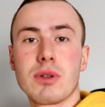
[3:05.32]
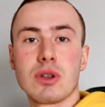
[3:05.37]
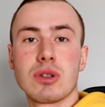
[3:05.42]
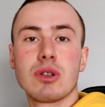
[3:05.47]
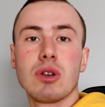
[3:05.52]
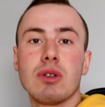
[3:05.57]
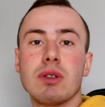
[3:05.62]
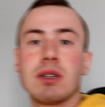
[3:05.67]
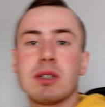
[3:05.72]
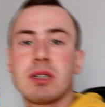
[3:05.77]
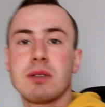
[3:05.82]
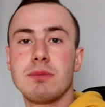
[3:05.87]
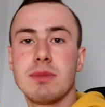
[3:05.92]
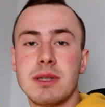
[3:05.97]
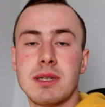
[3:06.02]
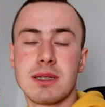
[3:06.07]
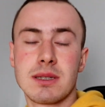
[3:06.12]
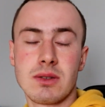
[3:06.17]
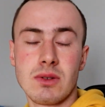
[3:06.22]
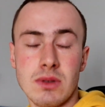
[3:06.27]
proszone,
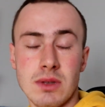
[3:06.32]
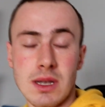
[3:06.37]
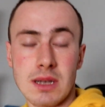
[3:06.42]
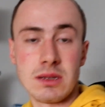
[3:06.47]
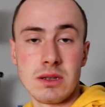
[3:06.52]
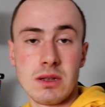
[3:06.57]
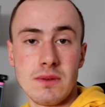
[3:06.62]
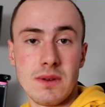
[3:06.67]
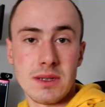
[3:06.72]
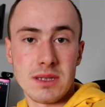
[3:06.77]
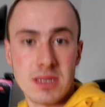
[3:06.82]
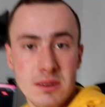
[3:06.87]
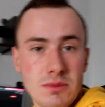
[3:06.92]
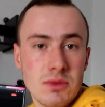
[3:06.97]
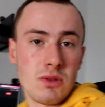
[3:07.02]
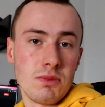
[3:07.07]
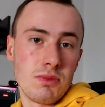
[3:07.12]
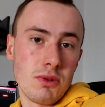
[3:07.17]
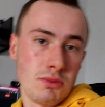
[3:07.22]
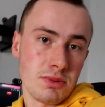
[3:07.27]
żeby się skontaktować ze
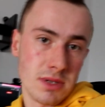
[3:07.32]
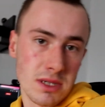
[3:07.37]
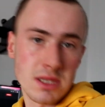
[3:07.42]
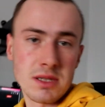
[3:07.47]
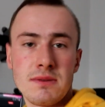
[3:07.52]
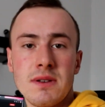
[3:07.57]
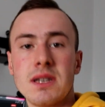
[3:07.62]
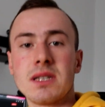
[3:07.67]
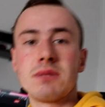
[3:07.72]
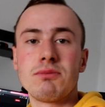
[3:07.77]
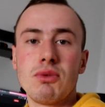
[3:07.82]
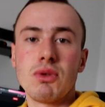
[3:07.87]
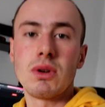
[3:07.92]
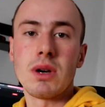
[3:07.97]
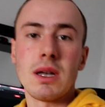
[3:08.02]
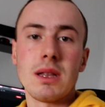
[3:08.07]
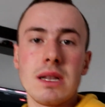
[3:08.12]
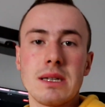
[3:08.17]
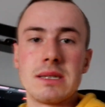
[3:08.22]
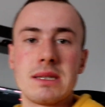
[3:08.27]
mną poprzez
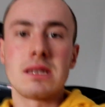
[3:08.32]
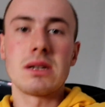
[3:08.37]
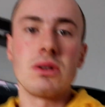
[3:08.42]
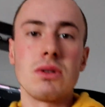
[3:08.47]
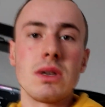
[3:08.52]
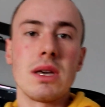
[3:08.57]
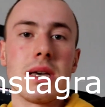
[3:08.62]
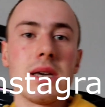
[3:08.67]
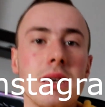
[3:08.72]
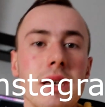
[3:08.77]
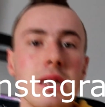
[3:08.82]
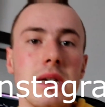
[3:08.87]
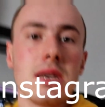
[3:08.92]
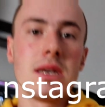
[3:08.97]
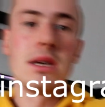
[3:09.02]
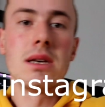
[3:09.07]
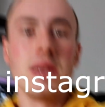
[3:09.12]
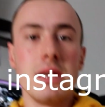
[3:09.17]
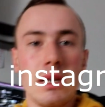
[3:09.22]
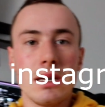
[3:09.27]
Facebooka na stronie,
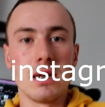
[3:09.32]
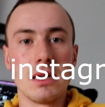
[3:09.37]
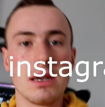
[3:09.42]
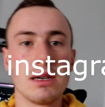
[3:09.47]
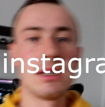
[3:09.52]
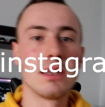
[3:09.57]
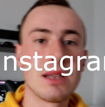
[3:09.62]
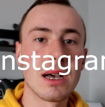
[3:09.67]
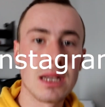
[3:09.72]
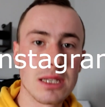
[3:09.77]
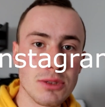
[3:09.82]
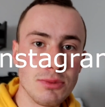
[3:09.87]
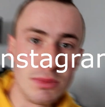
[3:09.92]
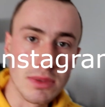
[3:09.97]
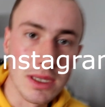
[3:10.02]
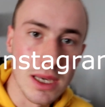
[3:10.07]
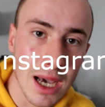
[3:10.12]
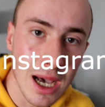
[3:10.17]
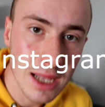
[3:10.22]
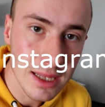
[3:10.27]
e, dać
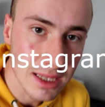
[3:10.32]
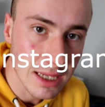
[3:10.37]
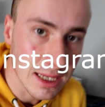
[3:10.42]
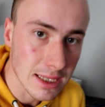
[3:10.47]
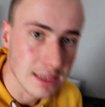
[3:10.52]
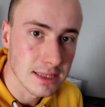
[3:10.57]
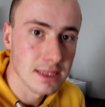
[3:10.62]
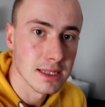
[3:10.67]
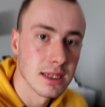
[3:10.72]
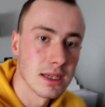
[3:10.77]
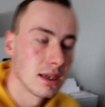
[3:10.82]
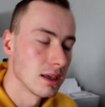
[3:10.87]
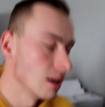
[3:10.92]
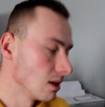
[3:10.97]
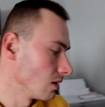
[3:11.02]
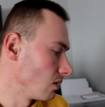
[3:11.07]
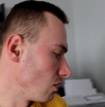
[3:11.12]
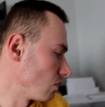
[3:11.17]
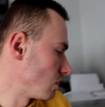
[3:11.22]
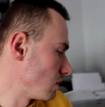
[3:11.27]
mi adres
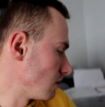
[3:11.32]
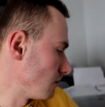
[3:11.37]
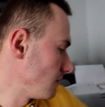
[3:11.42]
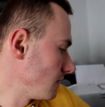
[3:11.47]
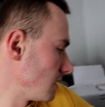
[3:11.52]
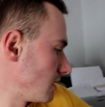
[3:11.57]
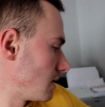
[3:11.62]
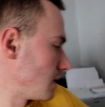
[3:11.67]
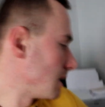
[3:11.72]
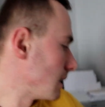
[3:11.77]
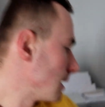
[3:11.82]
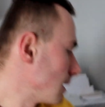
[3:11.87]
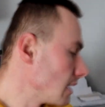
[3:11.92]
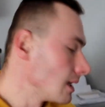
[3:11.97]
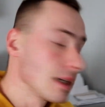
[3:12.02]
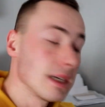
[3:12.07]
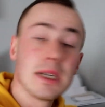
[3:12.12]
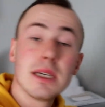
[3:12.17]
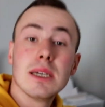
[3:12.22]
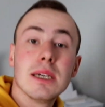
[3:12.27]
oczywiście
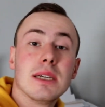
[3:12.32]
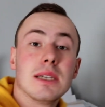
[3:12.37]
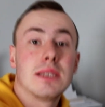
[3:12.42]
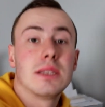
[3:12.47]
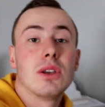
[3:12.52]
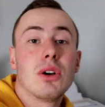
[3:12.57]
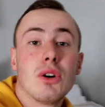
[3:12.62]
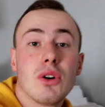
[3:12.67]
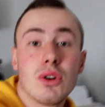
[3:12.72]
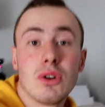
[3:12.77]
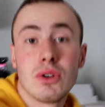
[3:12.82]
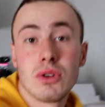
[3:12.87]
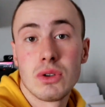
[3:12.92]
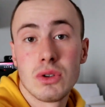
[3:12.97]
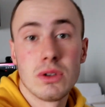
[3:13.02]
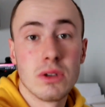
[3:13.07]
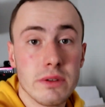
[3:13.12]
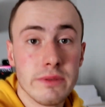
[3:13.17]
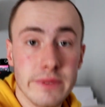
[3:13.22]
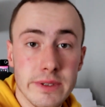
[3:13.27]
do
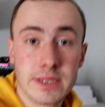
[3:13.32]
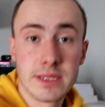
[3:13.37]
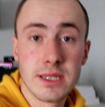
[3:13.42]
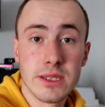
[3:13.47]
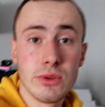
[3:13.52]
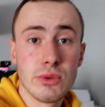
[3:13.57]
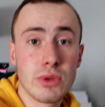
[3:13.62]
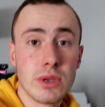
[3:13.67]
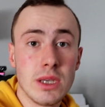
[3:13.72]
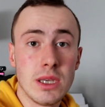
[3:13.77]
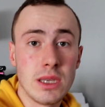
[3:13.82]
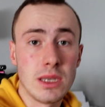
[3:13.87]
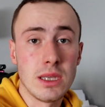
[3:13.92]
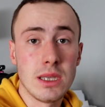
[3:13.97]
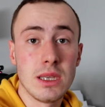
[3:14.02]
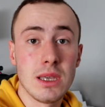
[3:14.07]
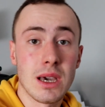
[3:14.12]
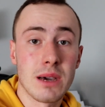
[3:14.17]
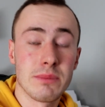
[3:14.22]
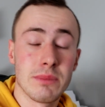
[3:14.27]

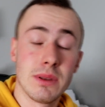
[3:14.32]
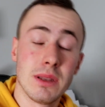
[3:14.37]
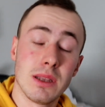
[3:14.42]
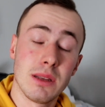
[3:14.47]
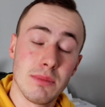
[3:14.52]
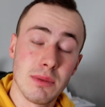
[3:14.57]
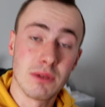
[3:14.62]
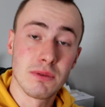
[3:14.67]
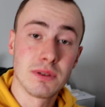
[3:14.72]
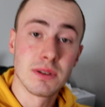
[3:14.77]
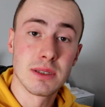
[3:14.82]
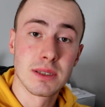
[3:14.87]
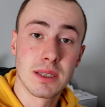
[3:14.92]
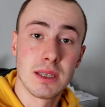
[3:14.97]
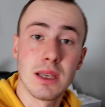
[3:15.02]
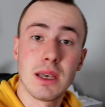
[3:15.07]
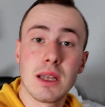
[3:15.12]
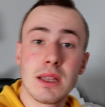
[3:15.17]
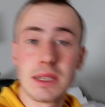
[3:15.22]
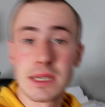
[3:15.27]
wysyłki i jak będę miał
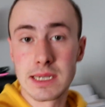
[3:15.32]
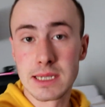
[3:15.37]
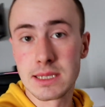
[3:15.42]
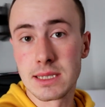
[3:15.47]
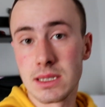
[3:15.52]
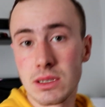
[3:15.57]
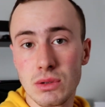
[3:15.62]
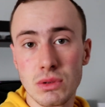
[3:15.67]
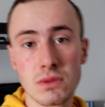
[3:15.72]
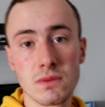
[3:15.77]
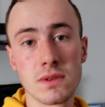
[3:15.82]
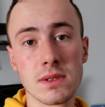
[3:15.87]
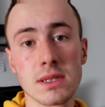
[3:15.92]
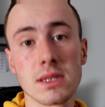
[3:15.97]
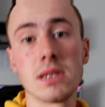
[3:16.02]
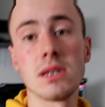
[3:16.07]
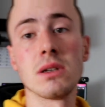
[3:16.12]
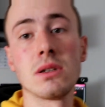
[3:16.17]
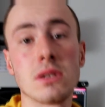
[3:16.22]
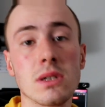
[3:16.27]
wszystkie adresy od
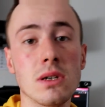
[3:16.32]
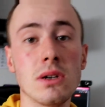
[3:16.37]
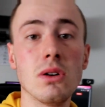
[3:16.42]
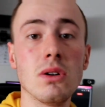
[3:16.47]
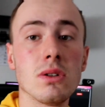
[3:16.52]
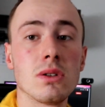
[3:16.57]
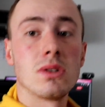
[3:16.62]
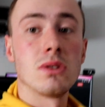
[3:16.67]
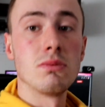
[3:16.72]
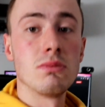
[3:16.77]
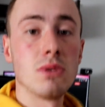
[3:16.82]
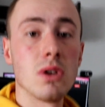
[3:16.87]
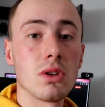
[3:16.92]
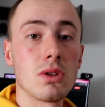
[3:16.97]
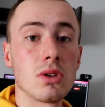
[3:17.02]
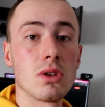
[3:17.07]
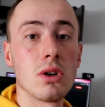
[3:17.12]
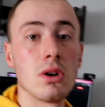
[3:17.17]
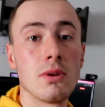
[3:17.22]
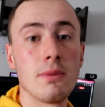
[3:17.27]
wszystkich trzech osób, no
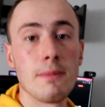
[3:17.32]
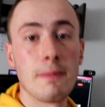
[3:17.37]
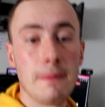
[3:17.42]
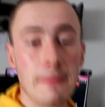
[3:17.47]
to